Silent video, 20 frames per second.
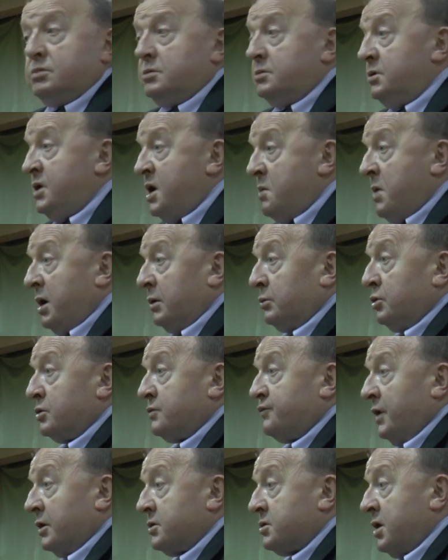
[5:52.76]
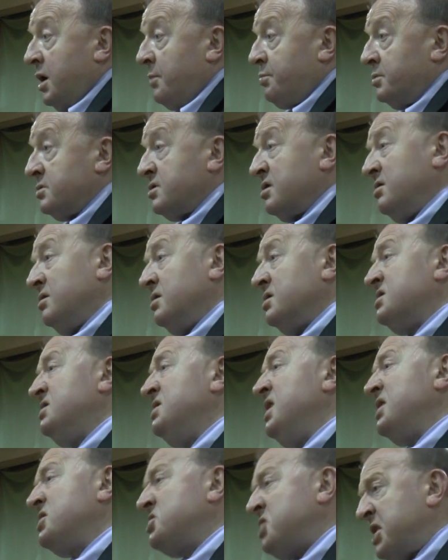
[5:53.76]
nie ma doświadczenia politycznego, jest
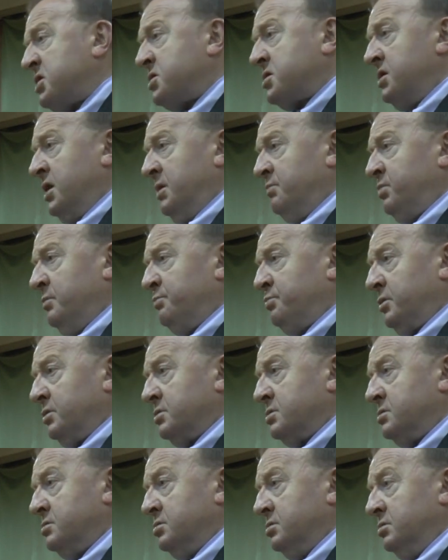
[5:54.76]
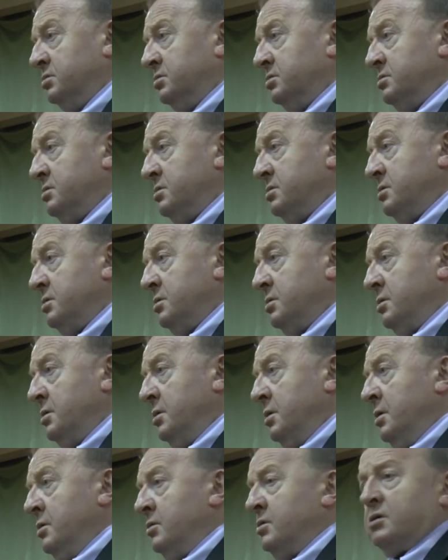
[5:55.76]
niegrzeczne po prostu.
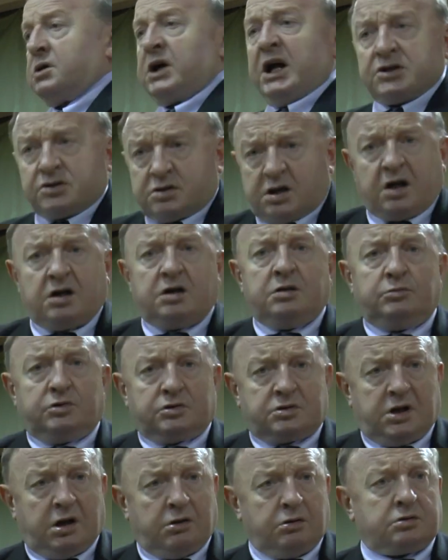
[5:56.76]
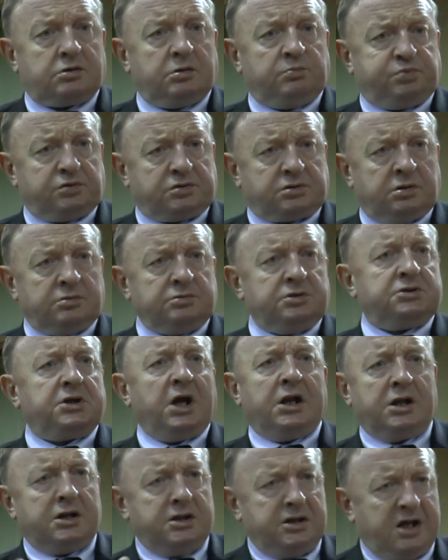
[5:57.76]
To każdego można o to posądzić,
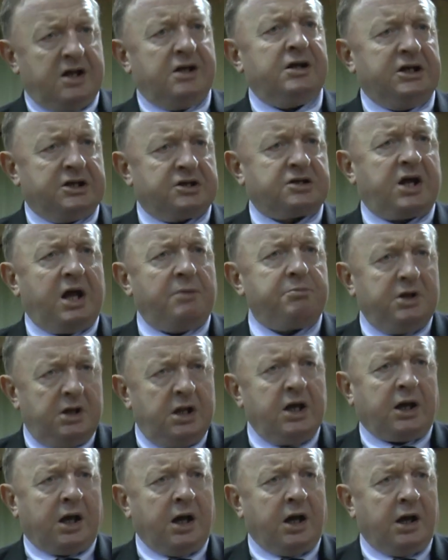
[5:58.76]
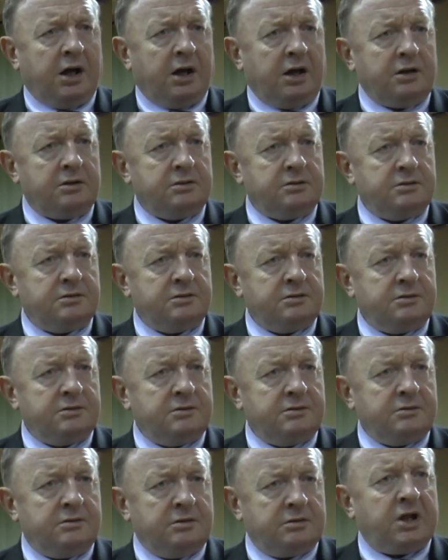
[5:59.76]
ale nie Leszka Millera
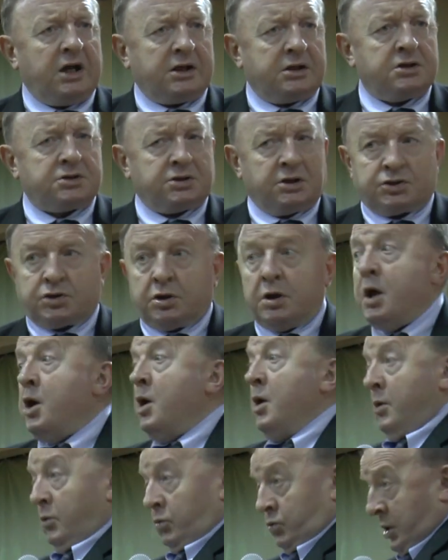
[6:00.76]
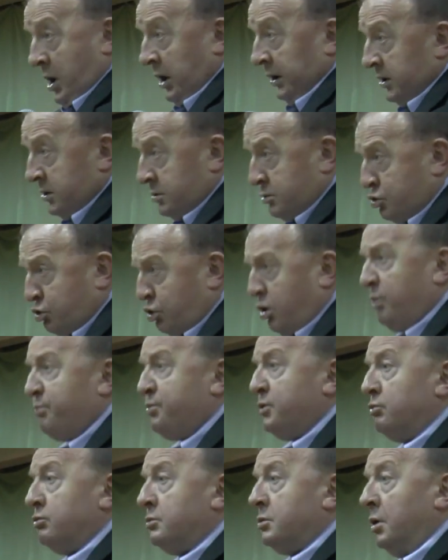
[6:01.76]
o takie rzeczy. No ale
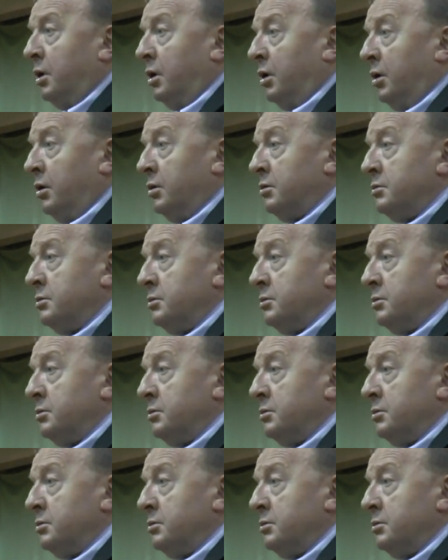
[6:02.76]
zrobił to.